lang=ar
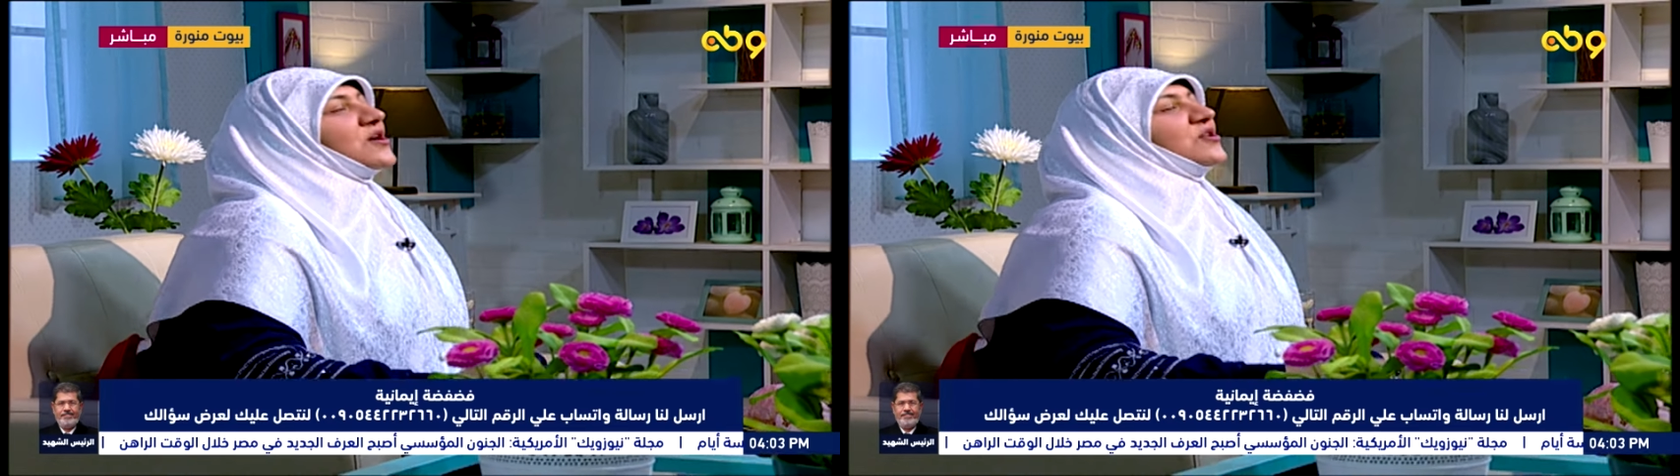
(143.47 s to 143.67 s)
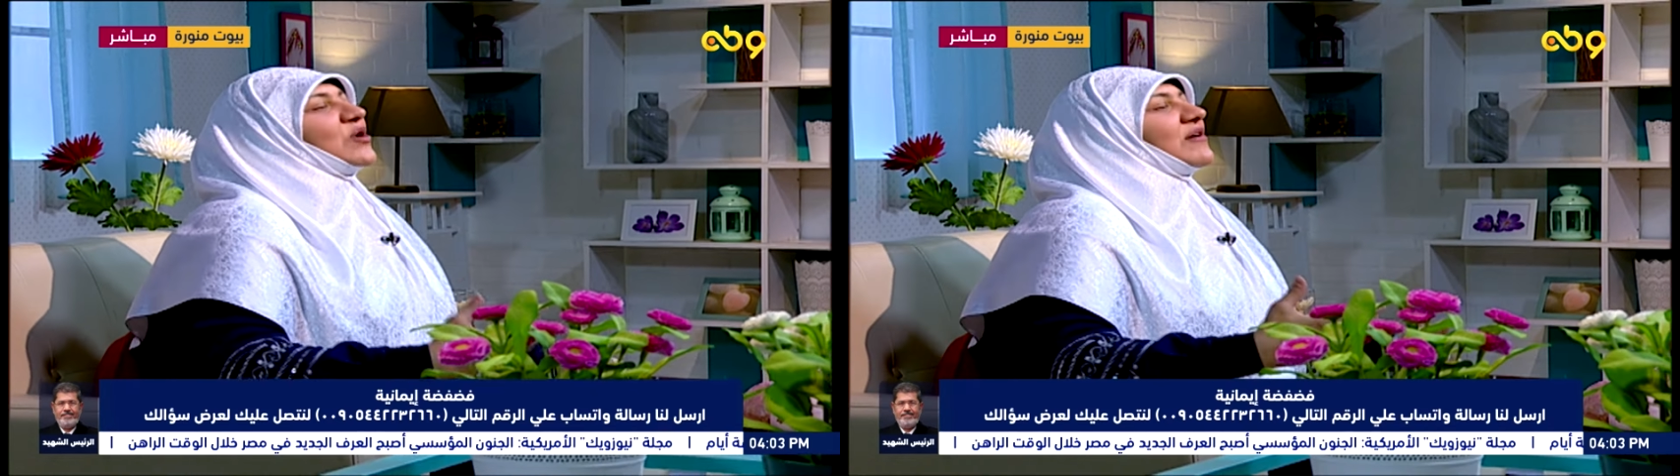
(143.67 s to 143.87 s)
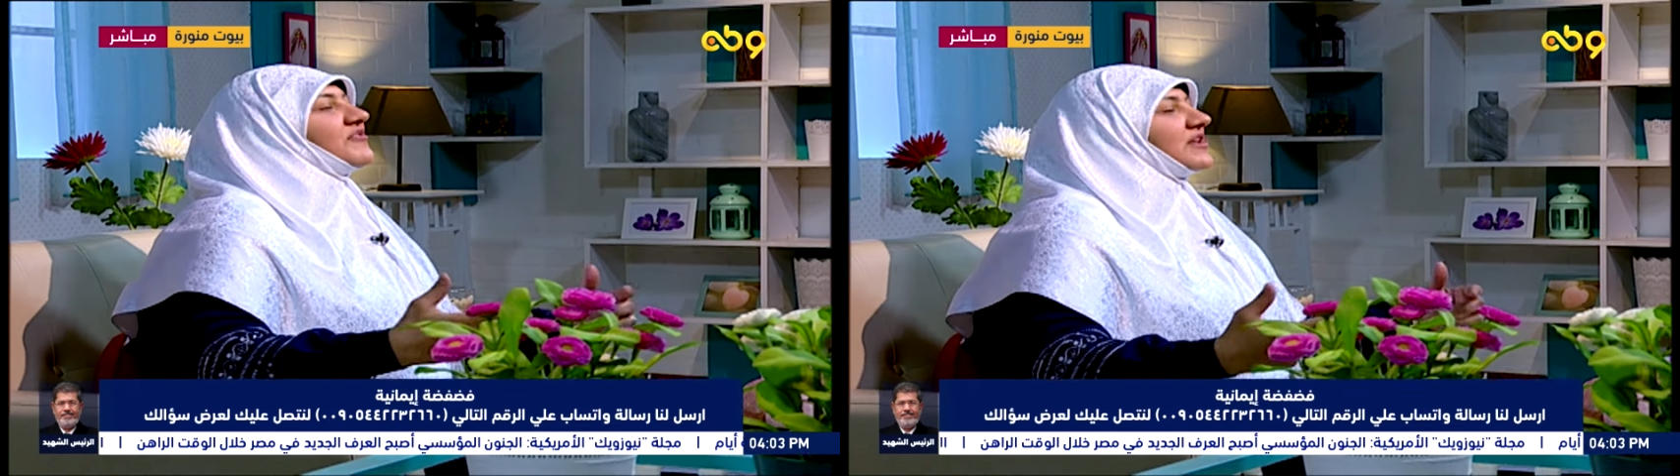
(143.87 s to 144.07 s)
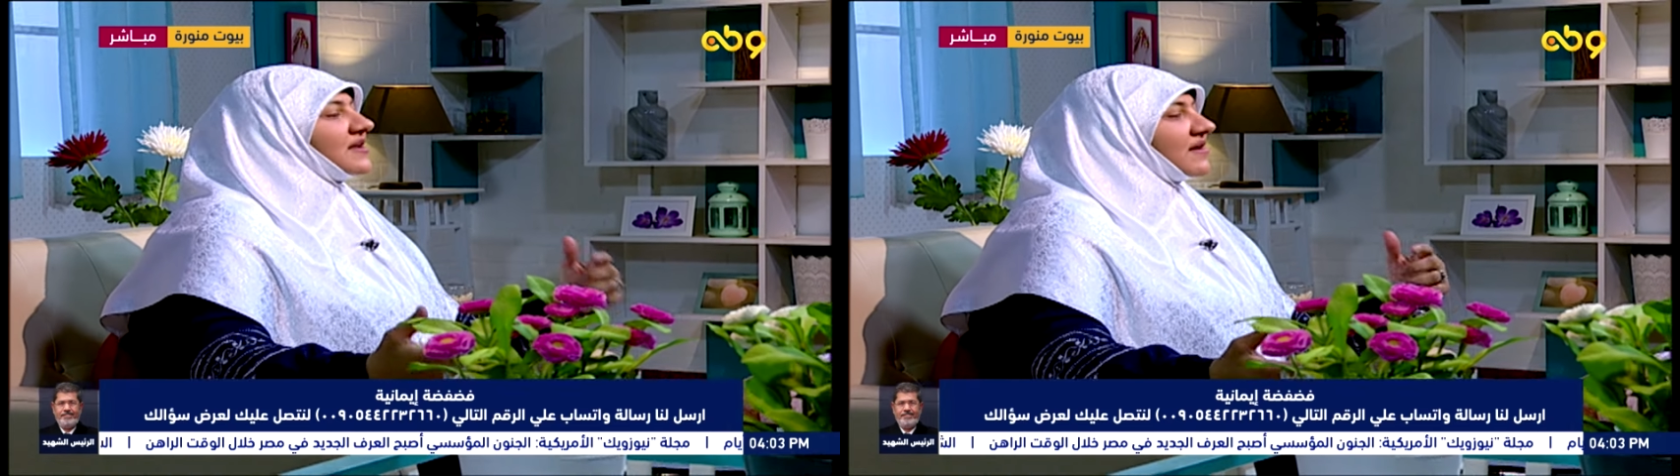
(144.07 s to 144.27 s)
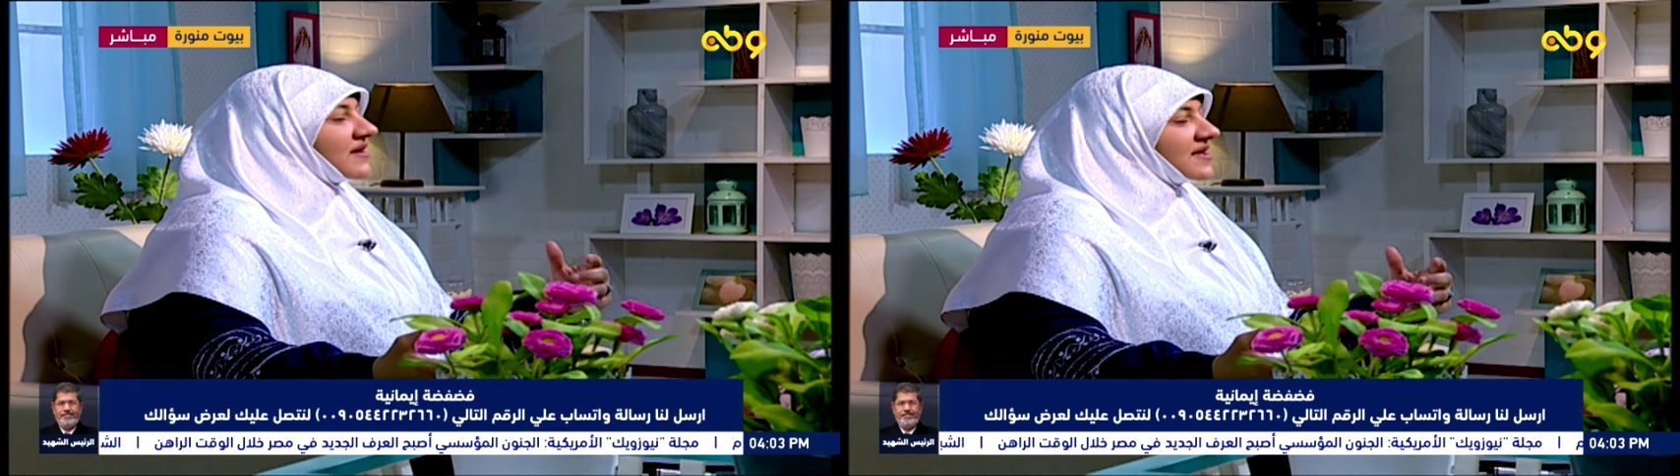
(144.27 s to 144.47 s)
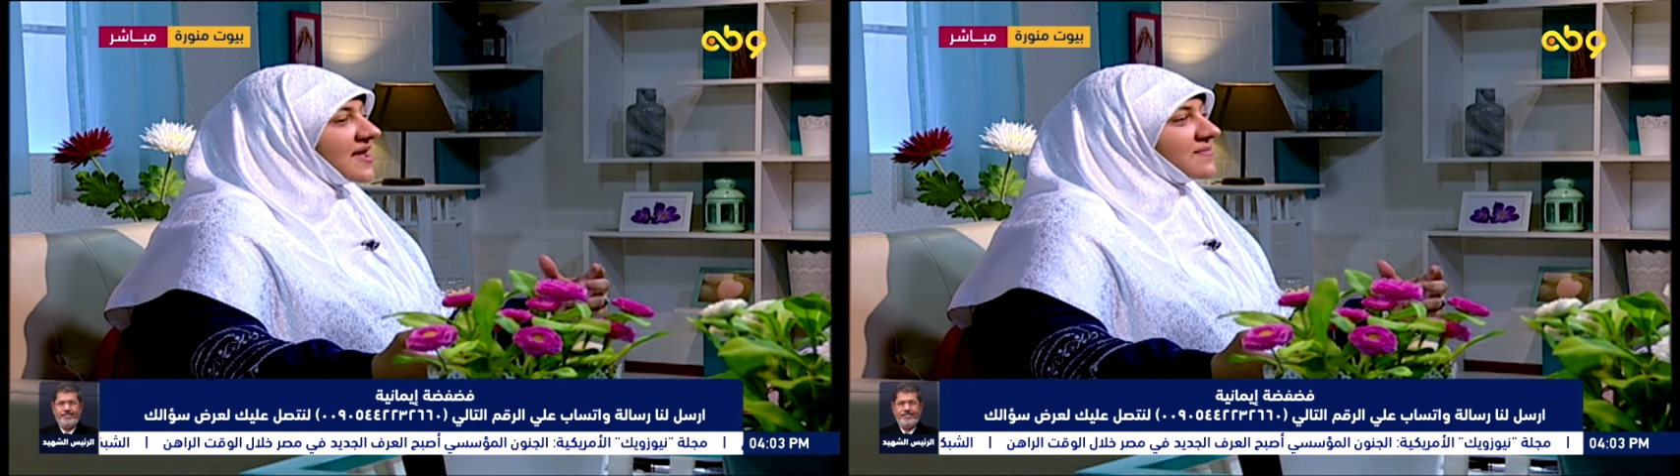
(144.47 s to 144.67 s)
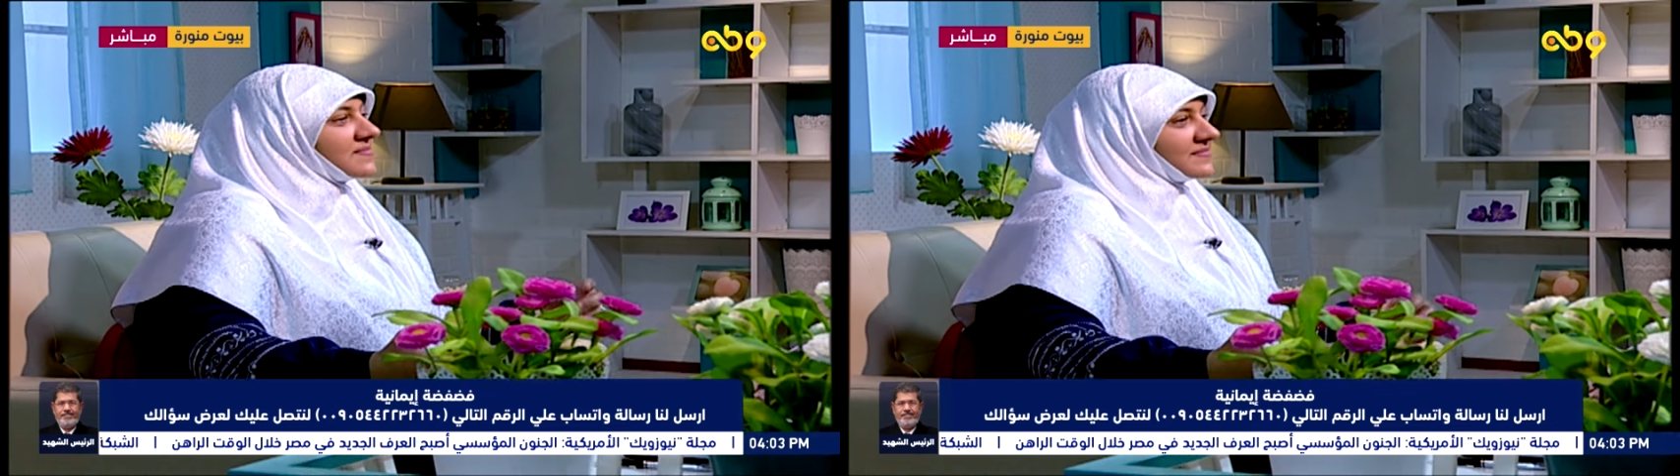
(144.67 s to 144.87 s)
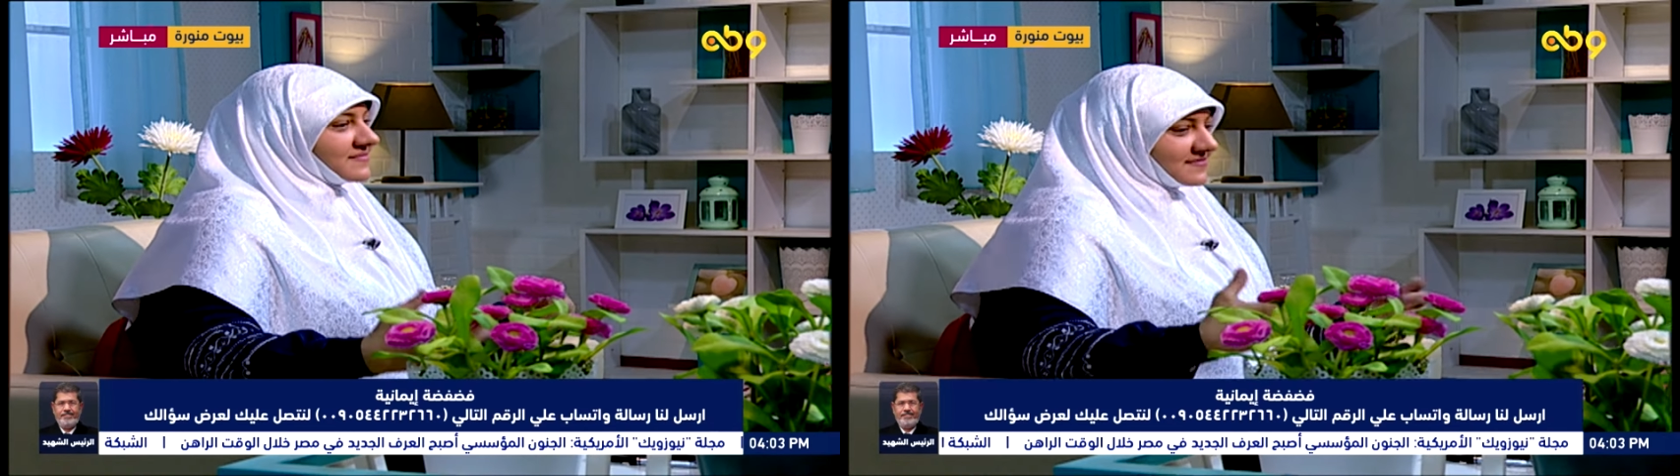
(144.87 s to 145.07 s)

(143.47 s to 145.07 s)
انتوا عارفين ليه القيام